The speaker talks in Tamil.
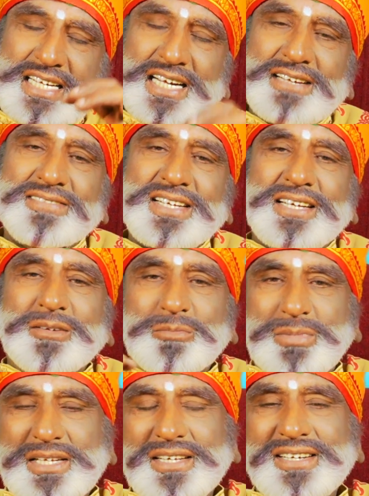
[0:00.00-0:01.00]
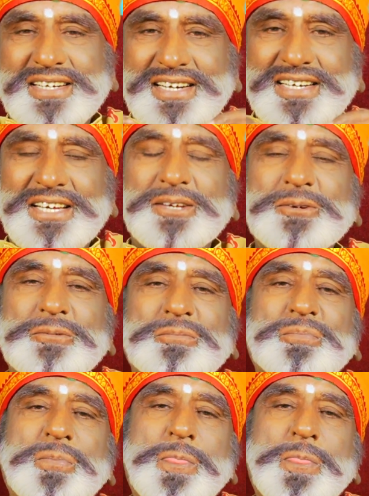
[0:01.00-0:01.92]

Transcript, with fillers: கேள்வி பதில் ரெண்டையும்